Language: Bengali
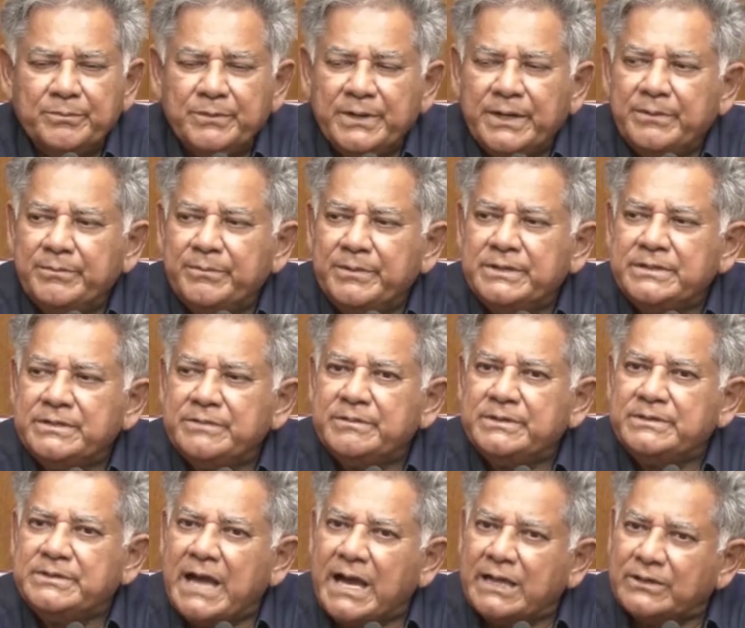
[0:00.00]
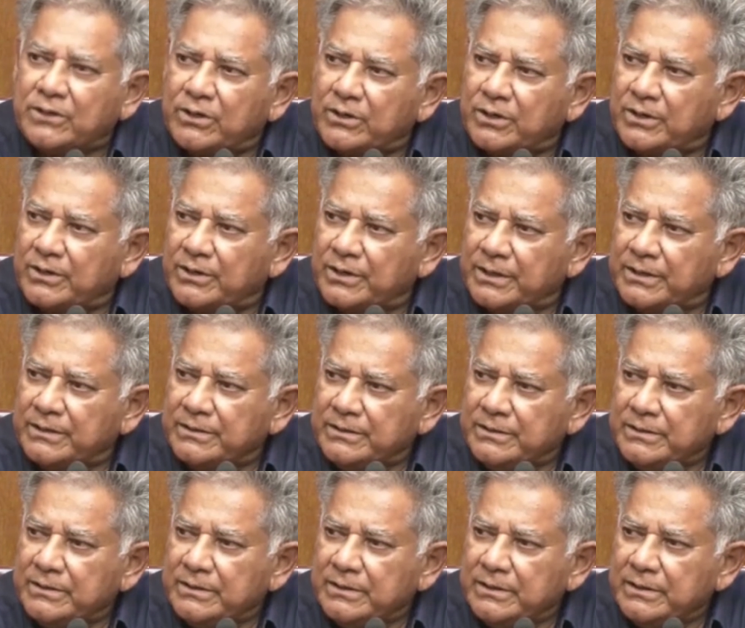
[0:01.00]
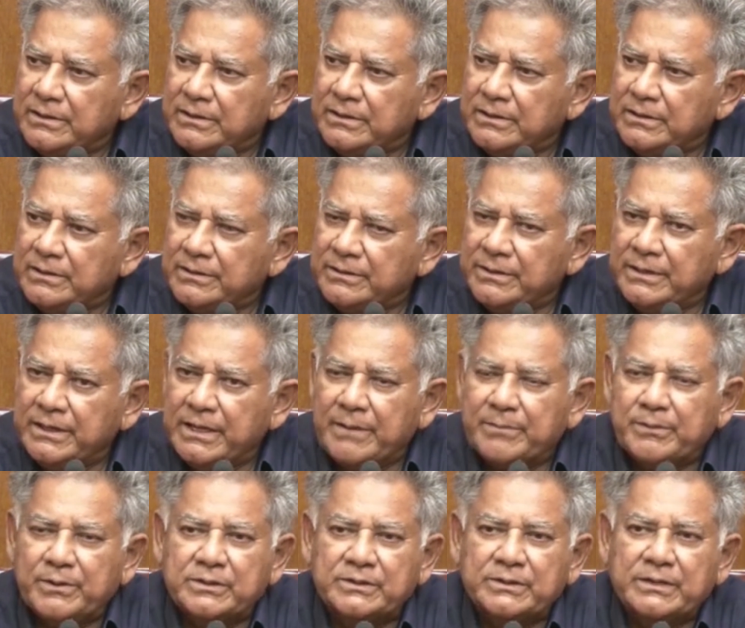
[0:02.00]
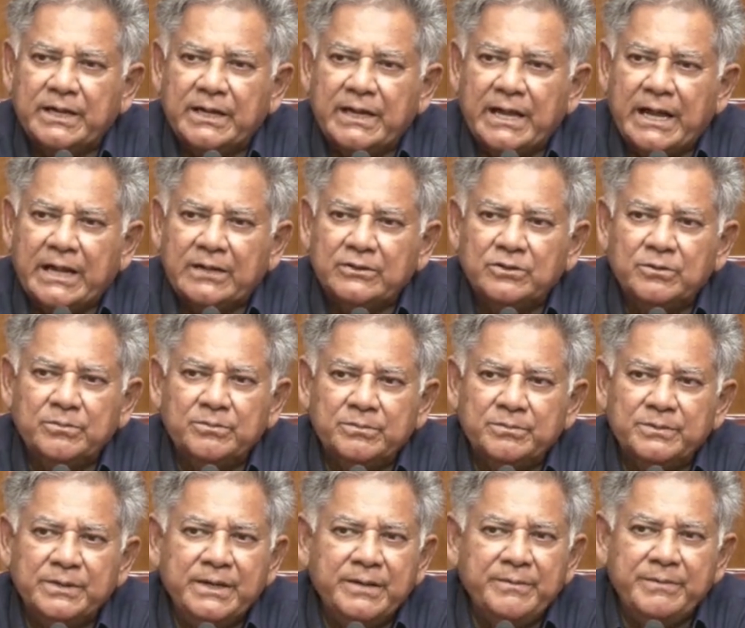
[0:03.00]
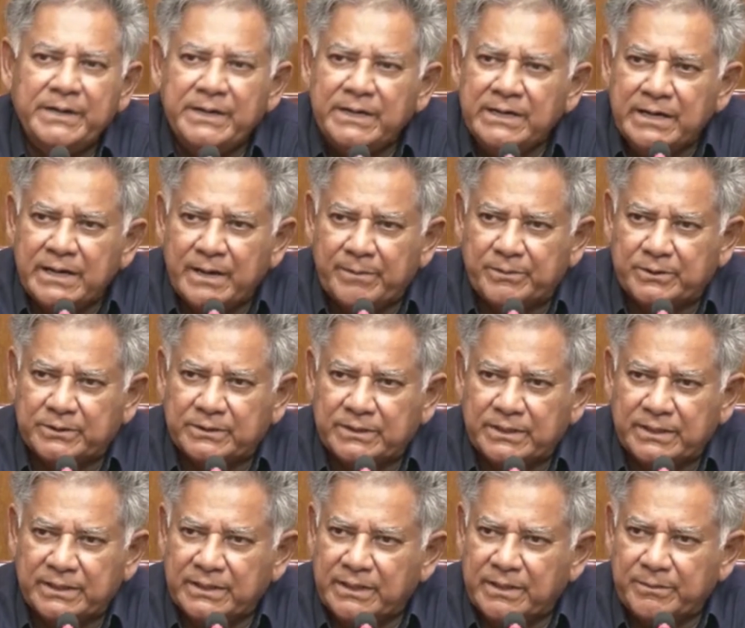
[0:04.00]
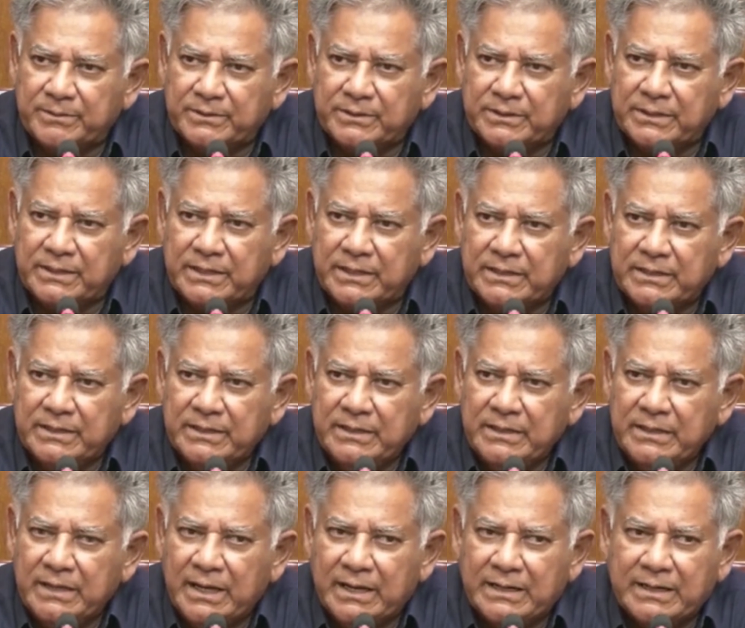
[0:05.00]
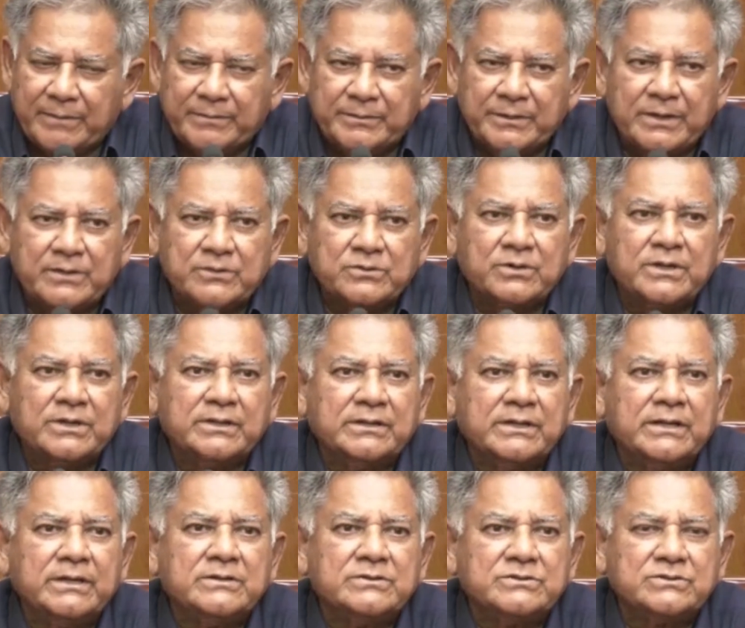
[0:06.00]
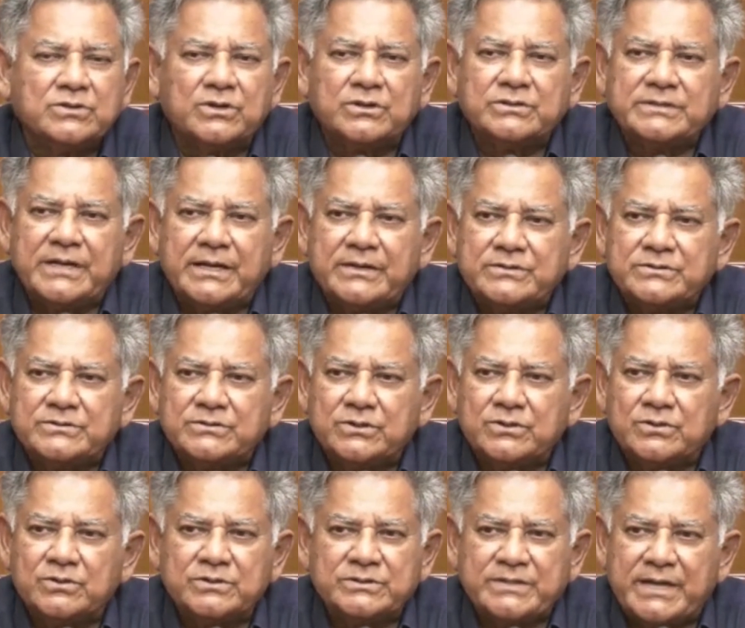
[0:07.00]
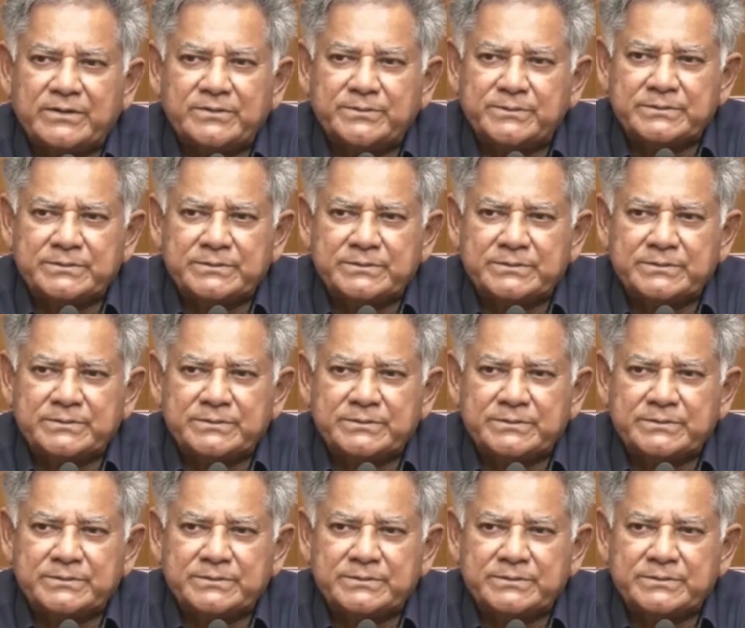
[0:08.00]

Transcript: এই বিজেপি যা দরকার হয় নিরাপত্তা একদম নিবিড় নিরাপত্তা নিরাপত্তা না আর আপনারা শোনেন তিন স্তর চার স্তর কোনো চার